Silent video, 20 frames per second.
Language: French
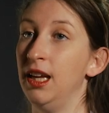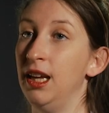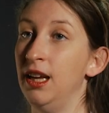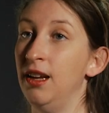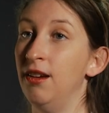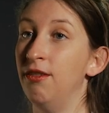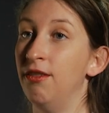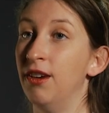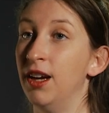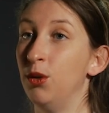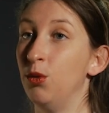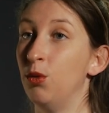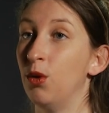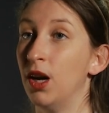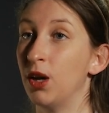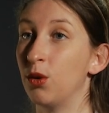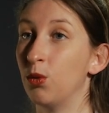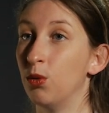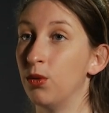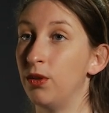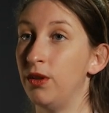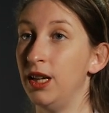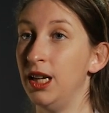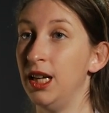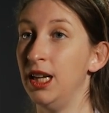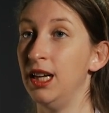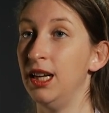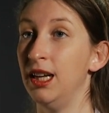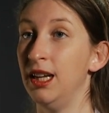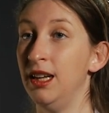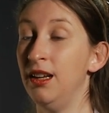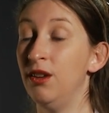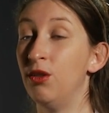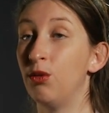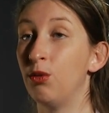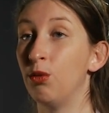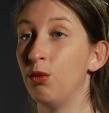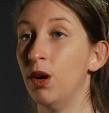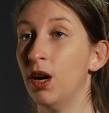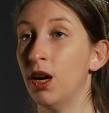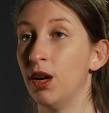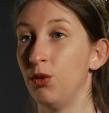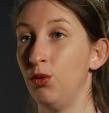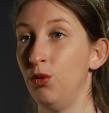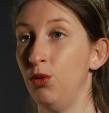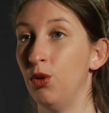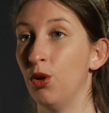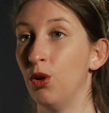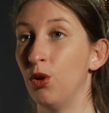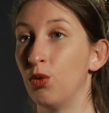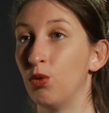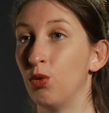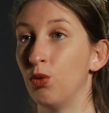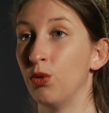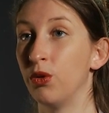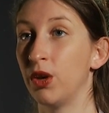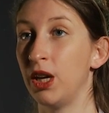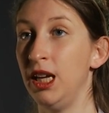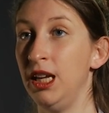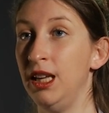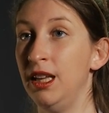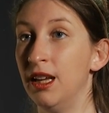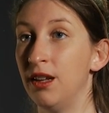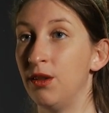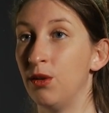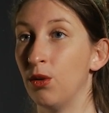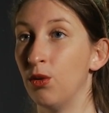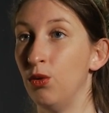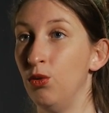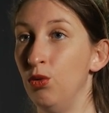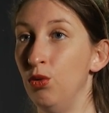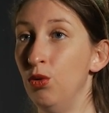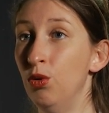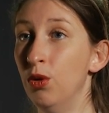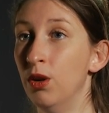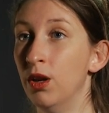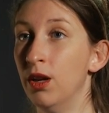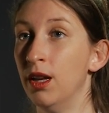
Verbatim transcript: Il va nous raconter l'histoire d'une rencontre inattendue